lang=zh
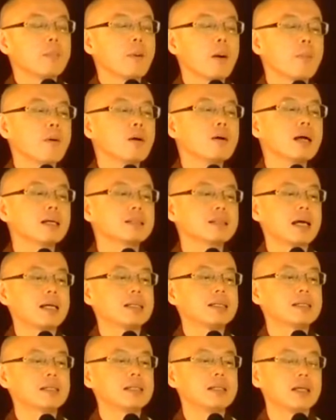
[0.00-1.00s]
帕邦卡
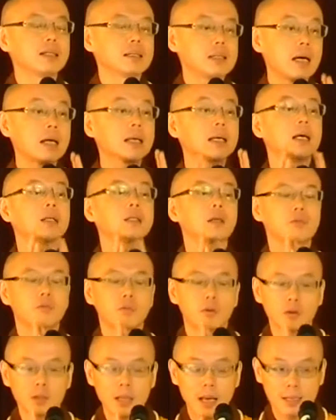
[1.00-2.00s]
禅师呢，当然看到
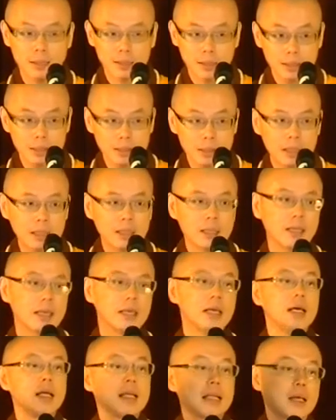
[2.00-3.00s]
佛塔先顶礼，
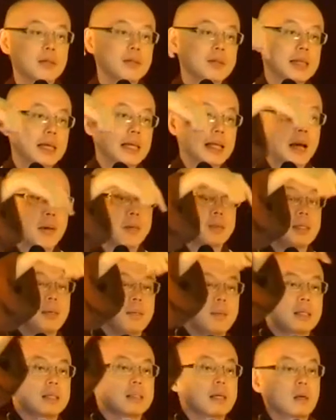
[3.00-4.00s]
他就在他们前
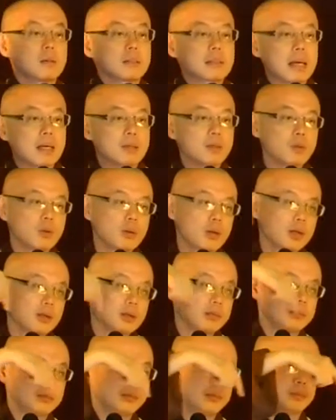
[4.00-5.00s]
面绕三圈，
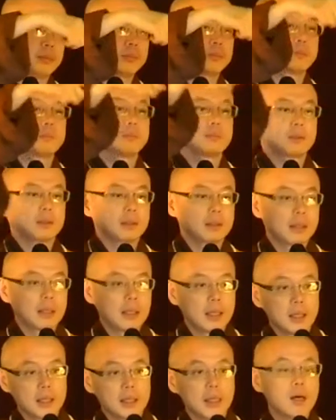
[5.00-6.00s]

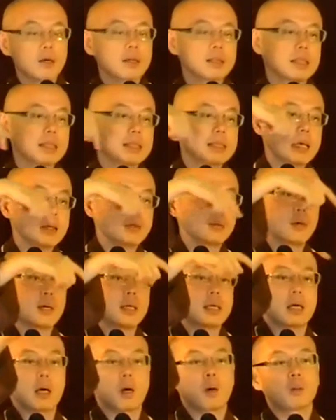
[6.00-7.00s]
绕了第三
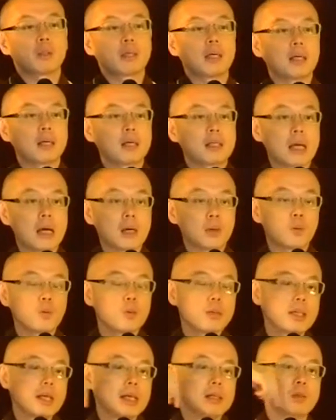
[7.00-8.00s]
圈以后呢，啊故
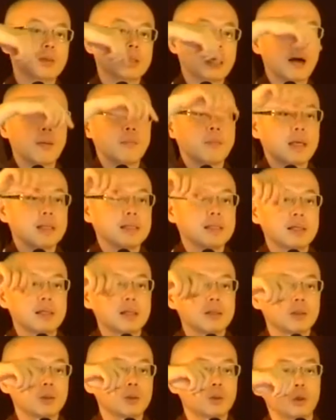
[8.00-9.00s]
意呢走他面前
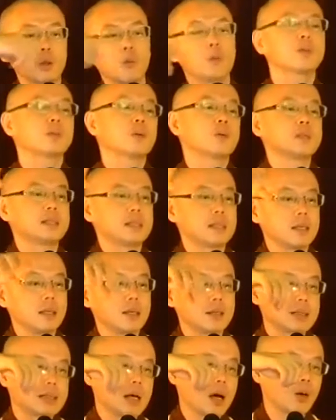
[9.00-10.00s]
呢就丢个东西
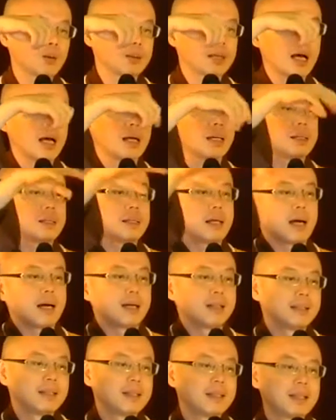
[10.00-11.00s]
吵他一下，
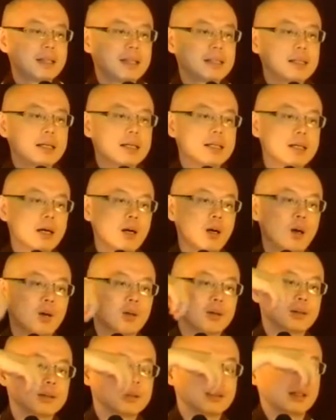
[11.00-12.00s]
再绕。
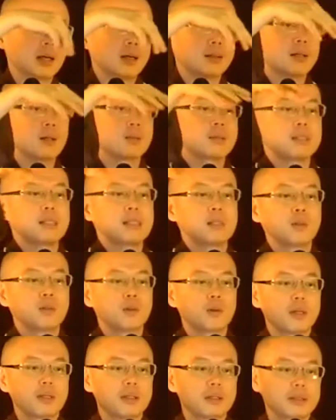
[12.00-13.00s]
啊，绕七
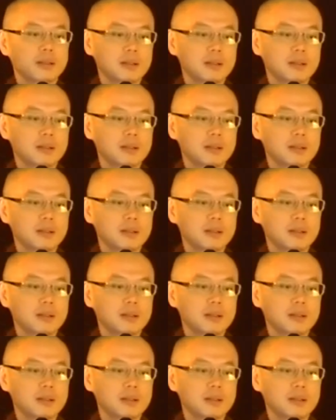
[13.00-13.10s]
圈，